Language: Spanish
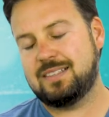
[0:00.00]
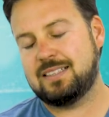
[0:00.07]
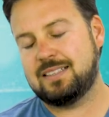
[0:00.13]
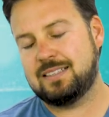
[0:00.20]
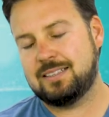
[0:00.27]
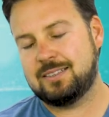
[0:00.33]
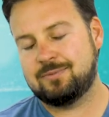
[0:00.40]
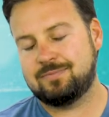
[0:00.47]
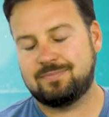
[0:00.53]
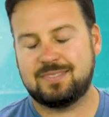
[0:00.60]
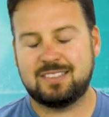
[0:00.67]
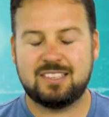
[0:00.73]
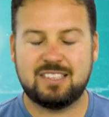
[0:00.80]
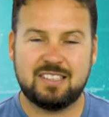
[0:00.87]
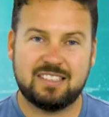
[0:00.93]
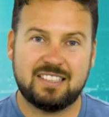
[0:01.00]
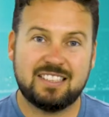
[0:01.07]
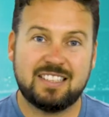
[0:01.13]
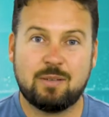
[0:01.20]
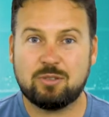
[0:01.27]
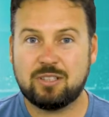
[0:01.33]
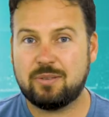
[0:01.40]
Eh, si
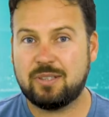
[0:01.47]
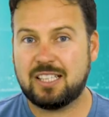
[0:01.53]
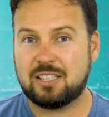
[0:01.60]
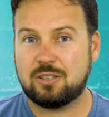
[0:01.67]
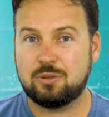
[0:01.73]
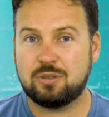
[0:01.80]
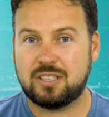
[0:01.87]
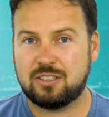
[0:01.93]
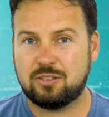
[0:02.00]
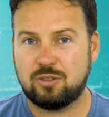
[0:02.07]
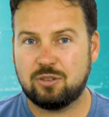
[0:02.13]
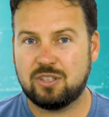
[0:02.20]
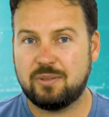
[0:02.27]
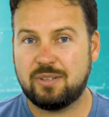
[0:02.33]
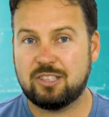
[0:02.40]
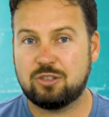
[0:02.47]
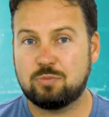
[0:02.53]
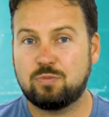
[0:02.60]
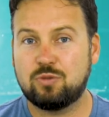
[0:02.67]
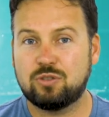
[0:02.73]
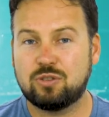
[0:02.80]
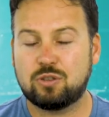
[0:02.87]
quitamos a Veracruz, que solo lleva dos
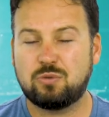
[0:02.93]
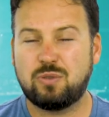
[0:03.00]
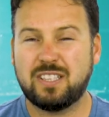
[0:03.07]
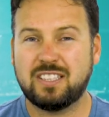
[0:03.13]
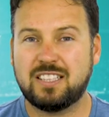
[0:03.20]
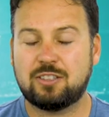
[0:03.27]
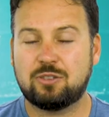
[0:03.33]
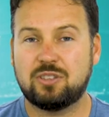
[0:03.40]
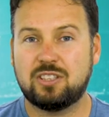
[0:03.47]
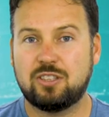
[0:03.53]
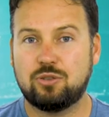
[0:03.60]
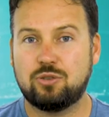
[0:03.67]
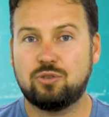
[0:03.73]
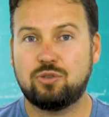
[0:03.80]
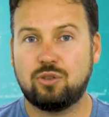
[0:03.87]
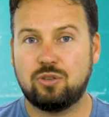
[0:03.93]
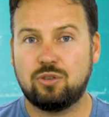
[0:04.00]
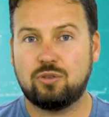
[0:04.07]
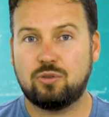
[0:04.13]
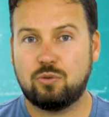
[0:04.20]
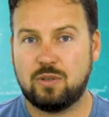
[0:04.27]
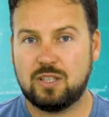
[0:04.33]
puntos. Juárez ha conseguido
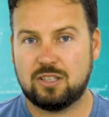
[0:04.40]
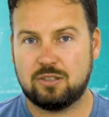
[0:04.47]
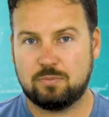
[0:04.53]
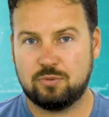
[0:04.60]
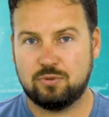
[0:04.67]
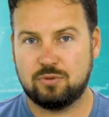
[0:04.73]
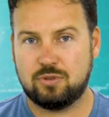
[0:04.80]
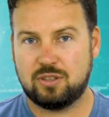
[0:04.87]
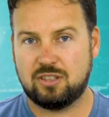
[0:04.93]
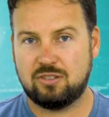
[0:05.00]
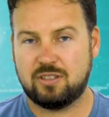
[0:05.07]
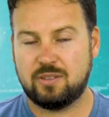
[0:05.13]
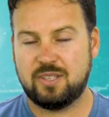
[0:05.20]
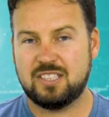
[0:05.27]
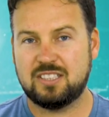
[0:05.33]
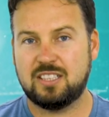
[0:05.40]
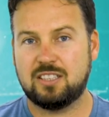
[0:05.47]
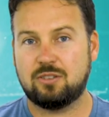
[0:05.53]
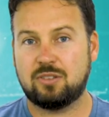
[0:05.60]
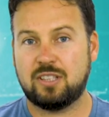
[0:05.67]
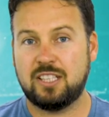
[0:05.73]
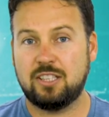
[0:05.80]
solo cuatro puntos en lo que va de este
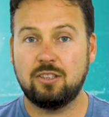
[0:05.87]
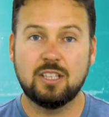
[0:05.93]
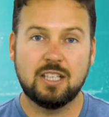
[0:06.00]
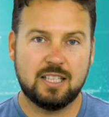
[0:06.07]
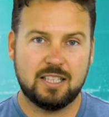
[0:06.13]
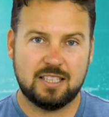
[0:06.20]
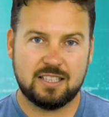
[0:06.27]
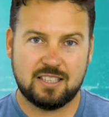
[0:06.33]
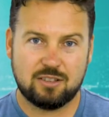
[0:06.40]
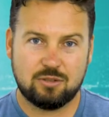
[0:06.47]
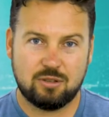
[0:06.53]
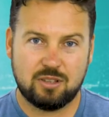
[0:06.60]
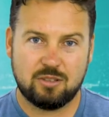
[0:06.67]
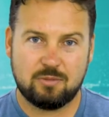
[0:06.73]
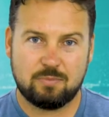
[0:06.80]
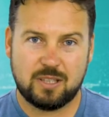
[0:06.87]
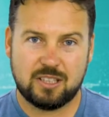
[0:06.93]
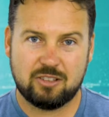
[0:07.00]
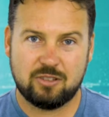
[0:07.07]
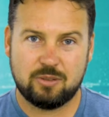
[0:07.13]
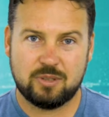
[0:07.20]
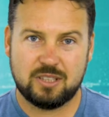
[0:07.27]
torneo. Este es su último
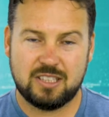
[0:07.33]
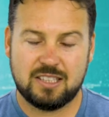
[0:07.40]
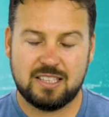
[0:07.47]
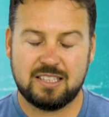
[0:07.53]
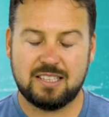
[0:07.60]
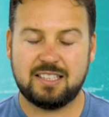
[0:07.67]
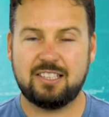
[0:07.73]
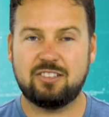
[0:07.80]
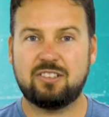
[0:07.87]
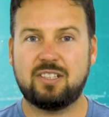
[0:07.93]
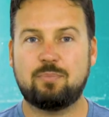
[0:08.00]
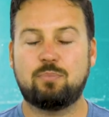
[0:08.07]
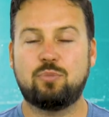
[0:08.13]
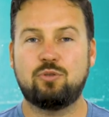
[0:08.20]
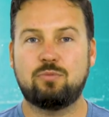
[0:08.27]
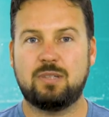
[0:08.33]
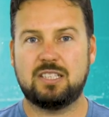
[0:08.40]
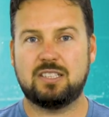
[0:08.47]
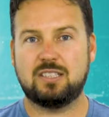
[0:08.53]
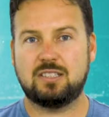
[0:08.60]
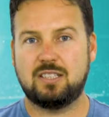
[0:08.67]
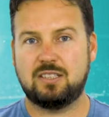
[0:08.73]
partido de visita. Creo que
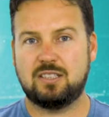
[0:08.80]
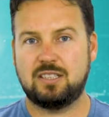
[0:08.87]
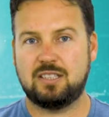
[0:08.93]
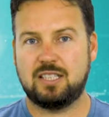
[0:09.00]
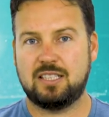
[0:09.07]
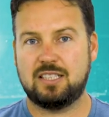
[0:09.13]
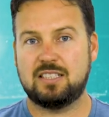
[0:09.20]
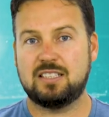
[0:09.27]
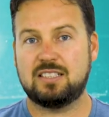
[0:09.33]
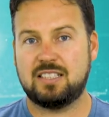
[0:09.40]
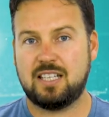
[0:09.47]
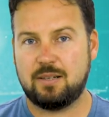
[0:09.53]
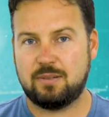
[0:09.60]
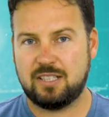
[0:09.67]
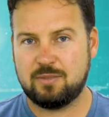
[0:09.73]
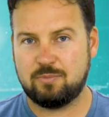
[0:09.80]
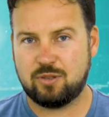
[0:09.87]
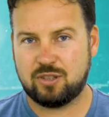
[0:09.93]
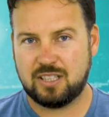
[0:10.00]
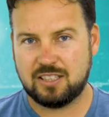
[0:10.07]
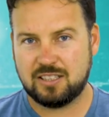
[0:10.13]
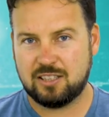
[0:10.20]
Pumas necesita y sabe la
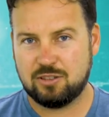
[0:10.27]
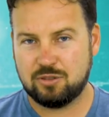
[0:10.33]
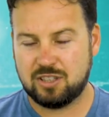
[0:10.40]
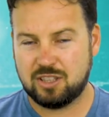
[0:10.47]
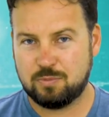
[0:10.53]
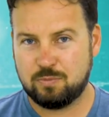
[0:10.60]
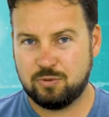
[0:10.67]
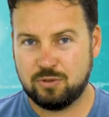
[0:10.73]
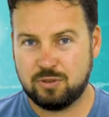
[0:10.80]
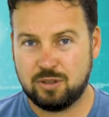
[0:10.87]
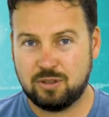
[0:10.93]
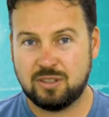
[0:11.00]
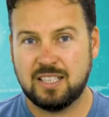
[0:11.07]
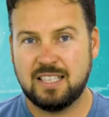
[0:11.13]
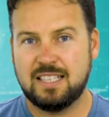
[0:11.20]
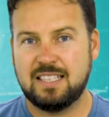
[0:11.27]
importancia de los tres puntos.